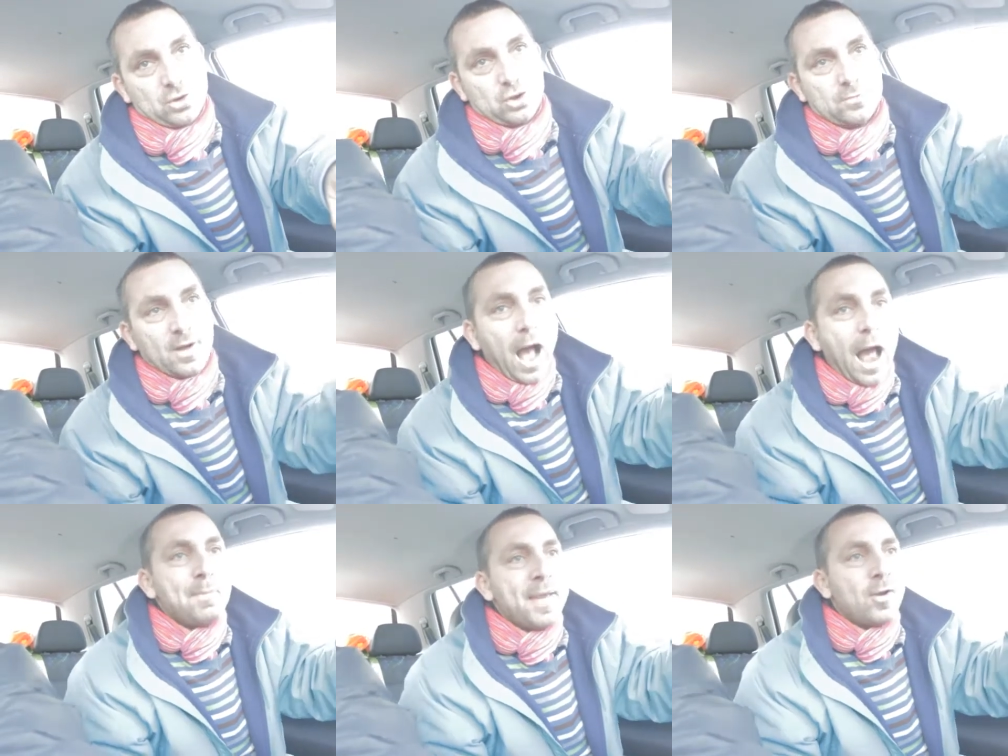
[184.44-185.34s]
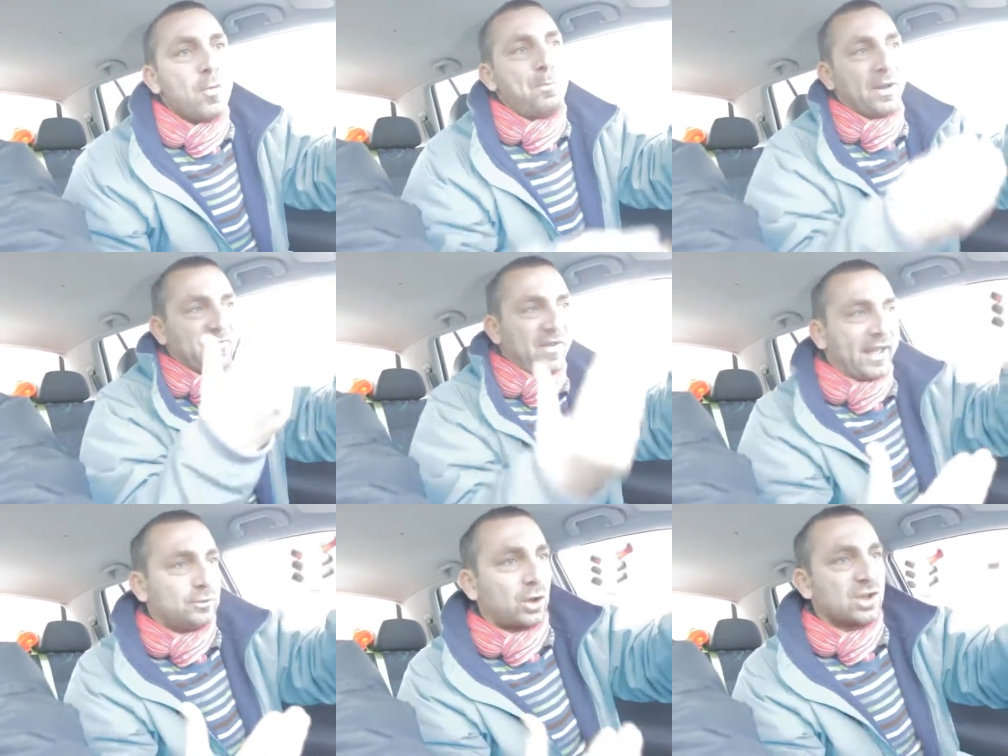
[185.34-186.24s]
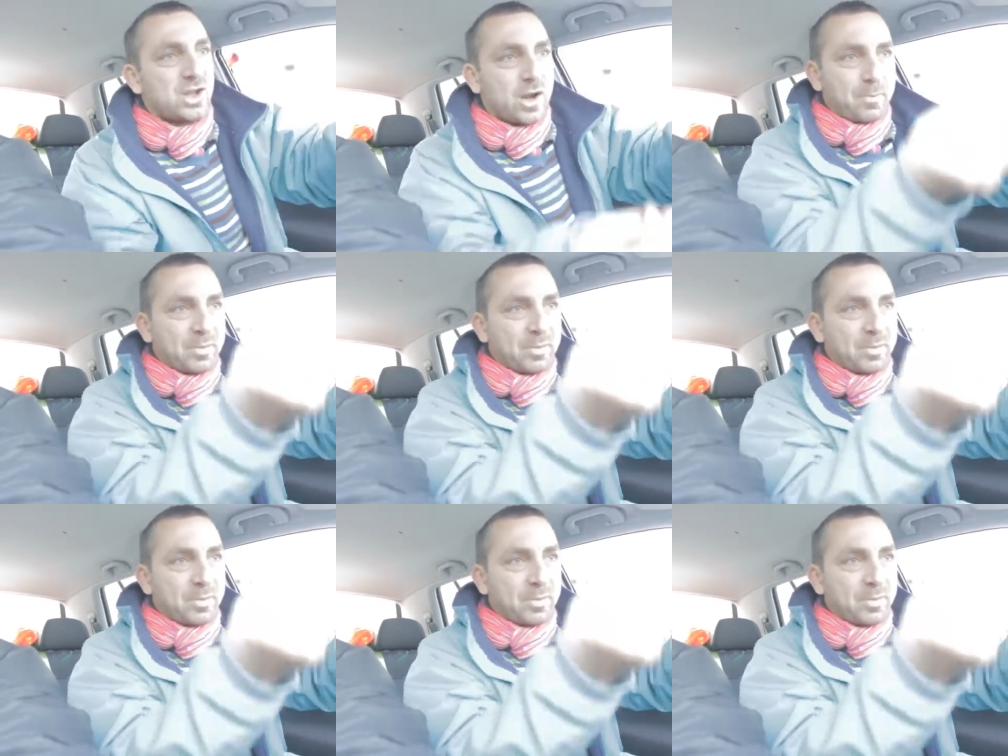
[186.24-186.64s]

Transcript: insomma almeno un parvento che sei una